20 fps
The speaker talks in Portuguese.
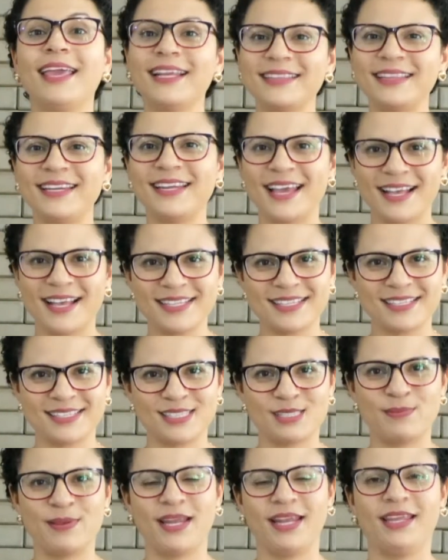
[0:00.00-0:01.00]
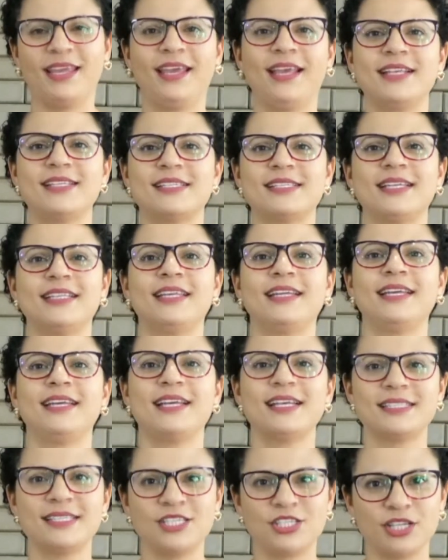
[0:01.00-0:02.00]
e entre essas experiências,
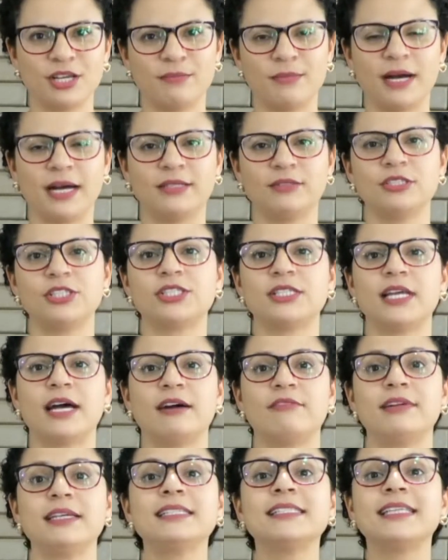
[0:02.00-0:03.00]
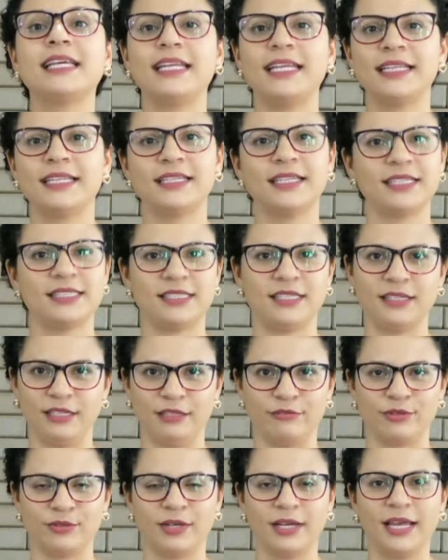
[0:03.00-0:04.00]
entre esse chamado, estava a escrita deste
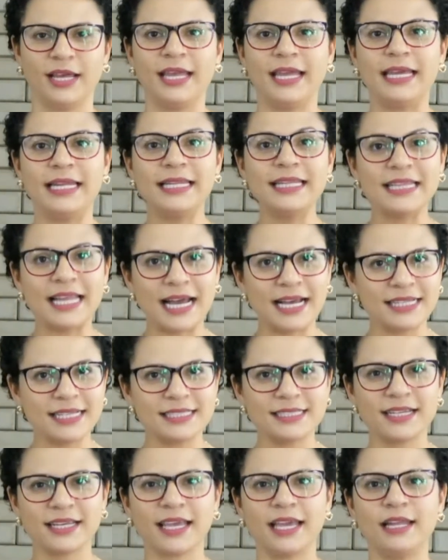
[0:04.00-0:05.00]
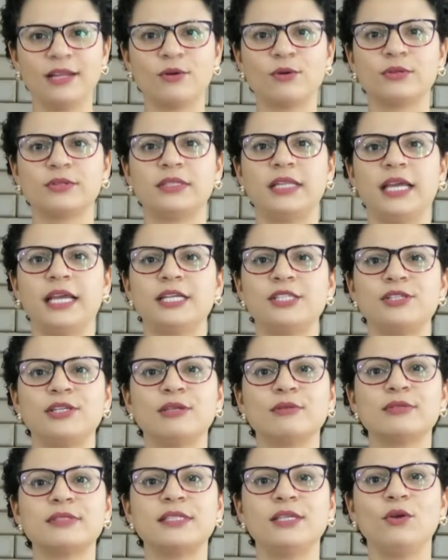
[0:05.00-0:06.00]
livro. Ele nasce naquele
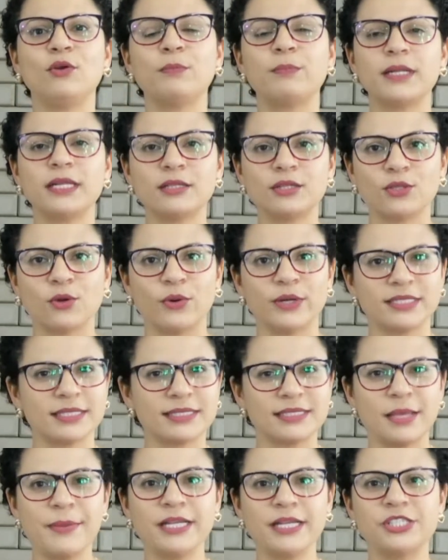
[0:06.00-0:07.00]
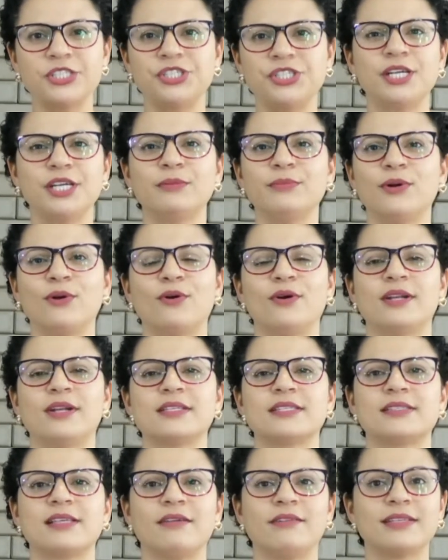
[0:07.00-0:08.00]
contexto em que o Senhor implantou essa sementinha no meu
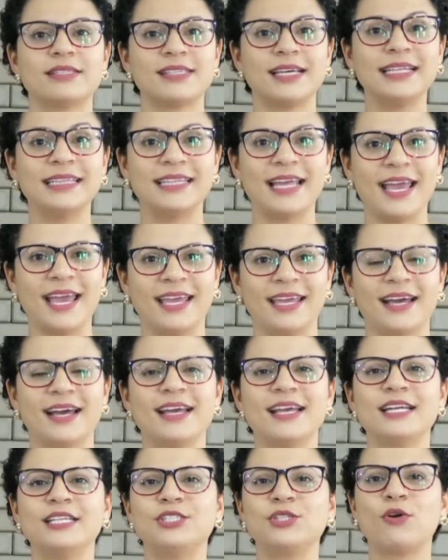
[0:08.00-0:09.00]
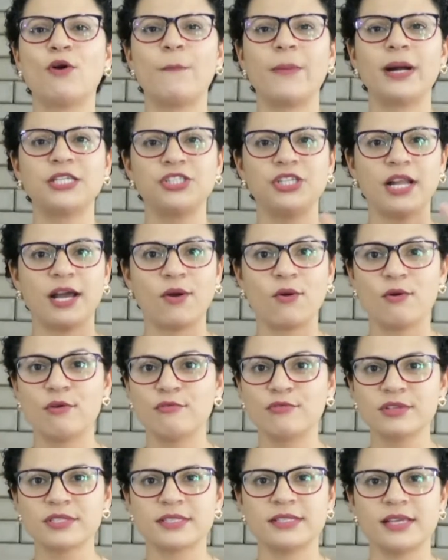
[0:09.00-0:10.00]
coração, essa ideia de compartilhar
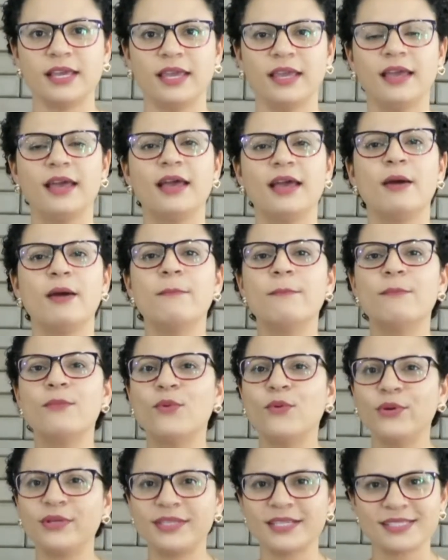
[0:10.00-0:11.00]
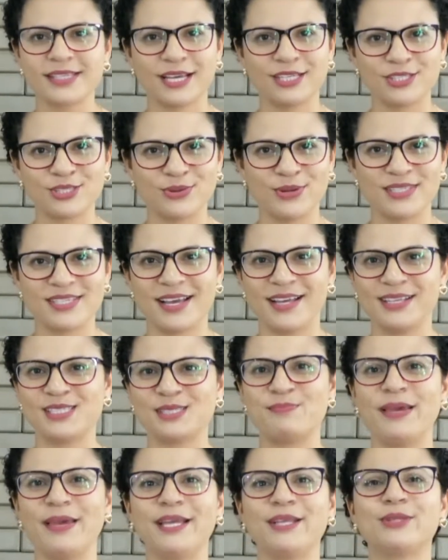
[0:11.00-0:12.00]
com você muitas questões a
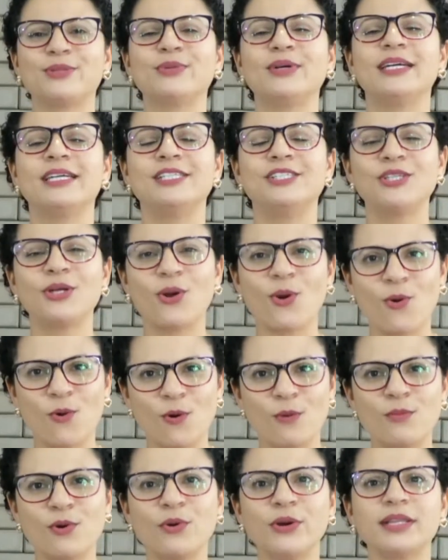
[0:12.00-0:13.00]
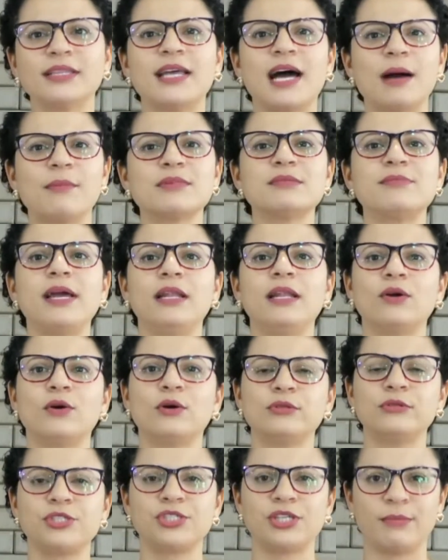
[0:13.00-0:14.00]
respeito de como cuidarmos
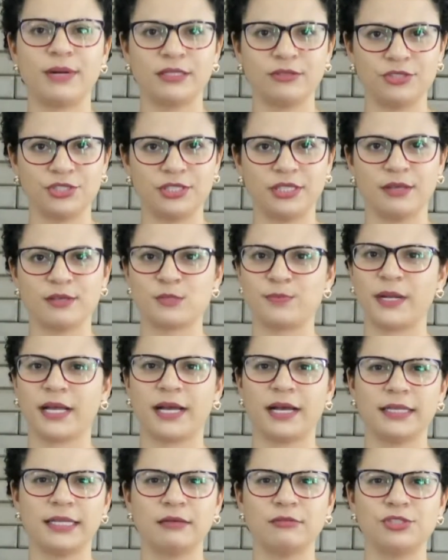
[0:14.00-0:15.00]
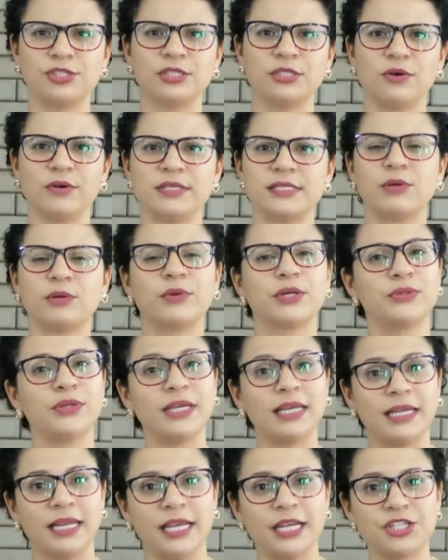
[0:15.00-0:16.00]
melhor do chamado de Deus para cada um de nós,
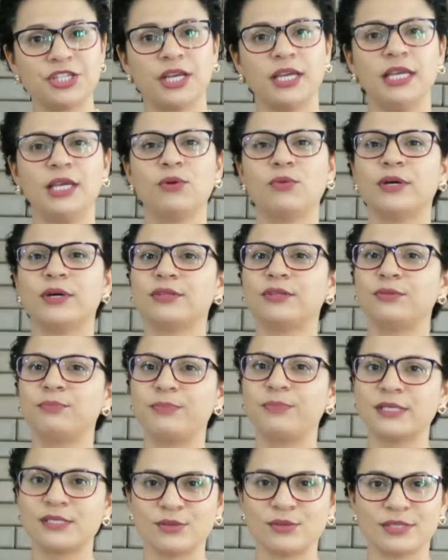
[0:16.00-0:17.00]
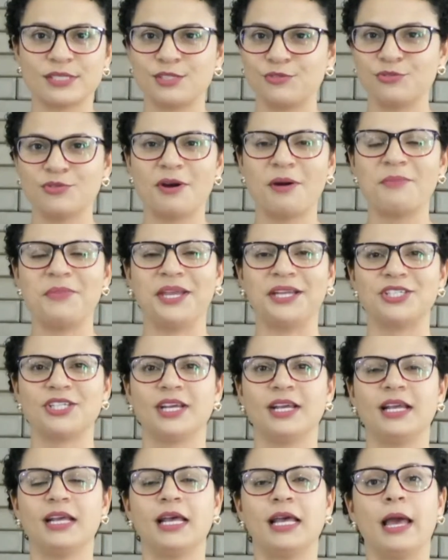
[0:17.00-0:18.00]
enquanto igreja, enquanto pessoas
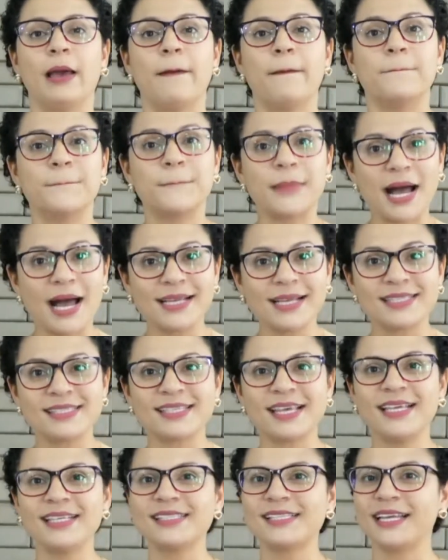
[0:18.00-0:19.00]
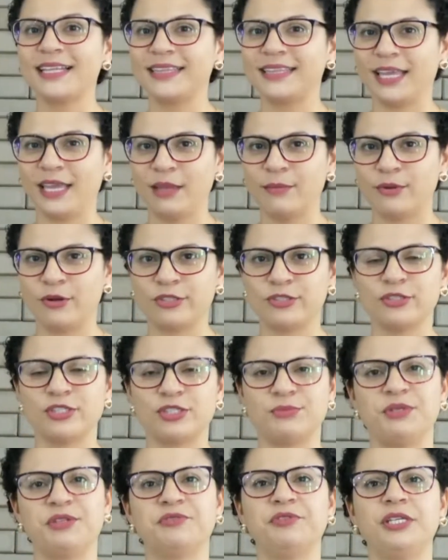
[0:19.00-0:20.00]
individualmente. Mas em setembro de
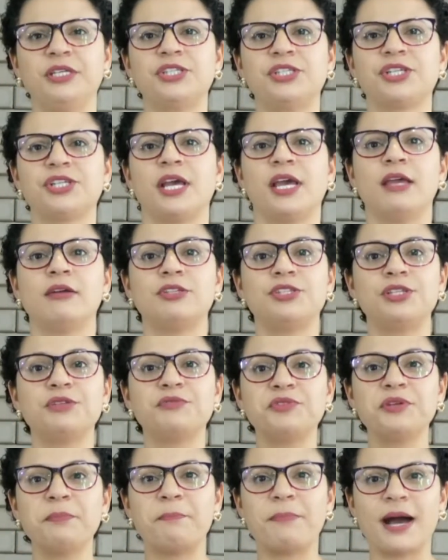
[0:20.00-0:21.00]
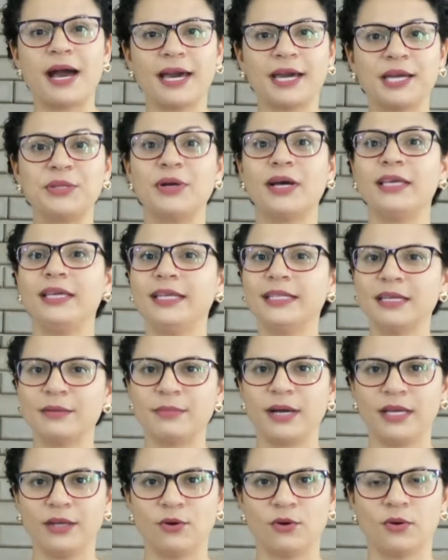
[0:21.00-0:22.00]
2020, eu tive um impacto
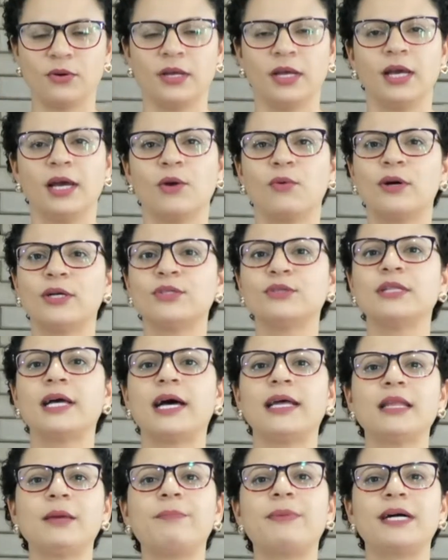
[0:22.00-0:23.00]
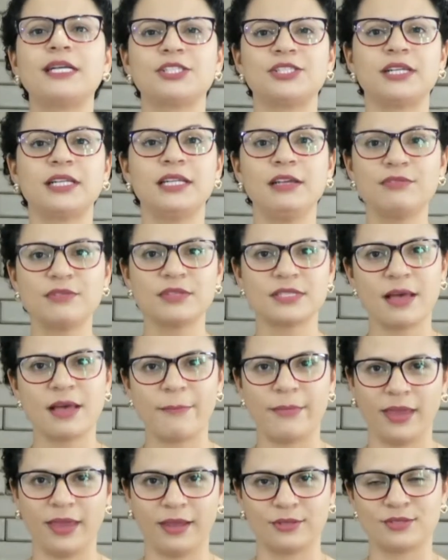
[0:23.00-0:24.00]
ainda maior, quando lá na página Livros
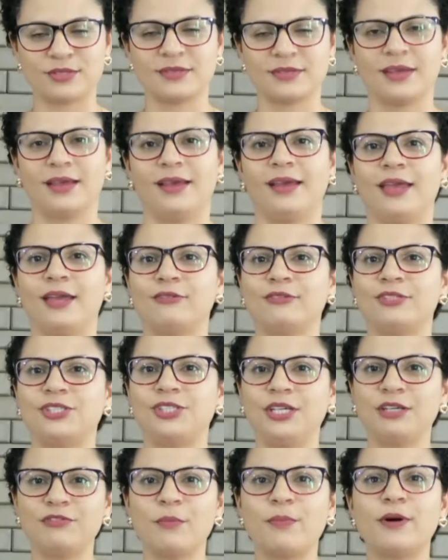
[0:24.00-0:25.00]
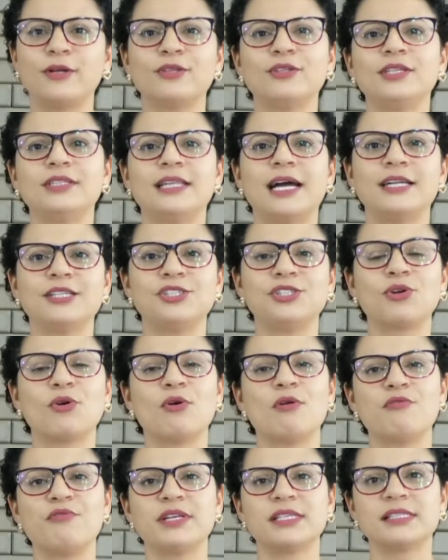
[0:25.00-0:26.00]
Abertos, eu tive a oportunidade
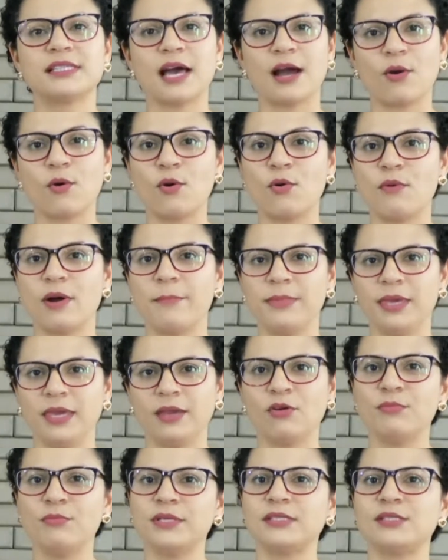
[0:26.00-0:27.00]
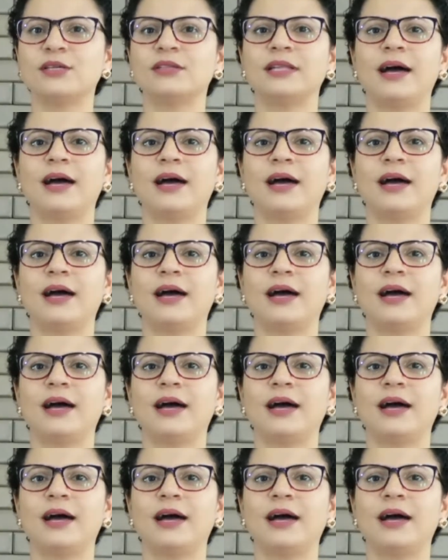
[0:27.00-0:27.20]
de conversar com um amigo